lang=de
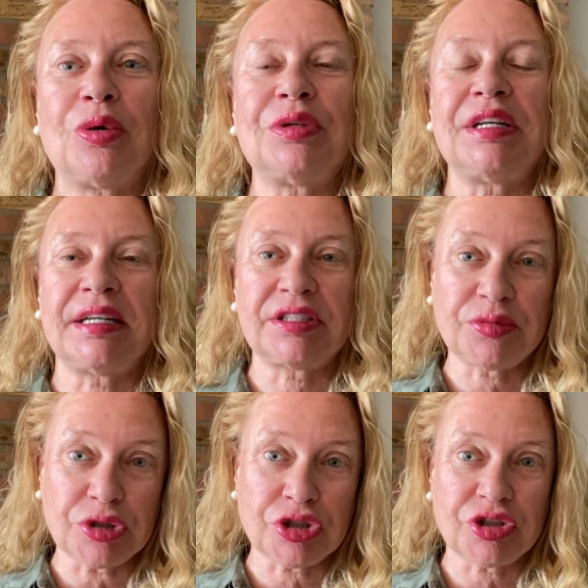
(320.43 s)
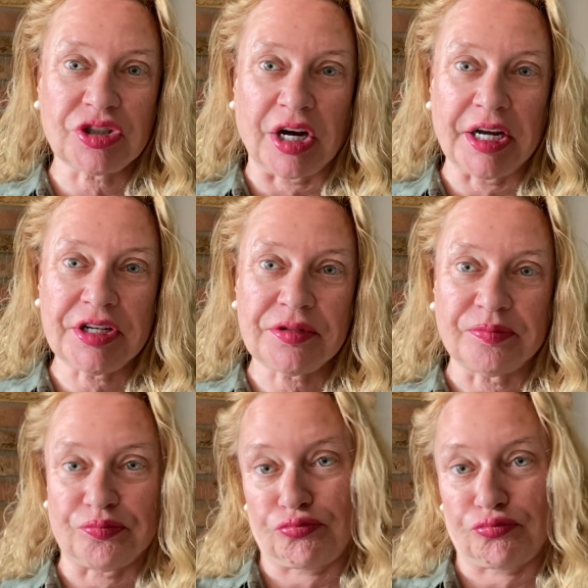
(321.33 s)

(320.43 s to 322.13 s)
Und in der Zwischenzeit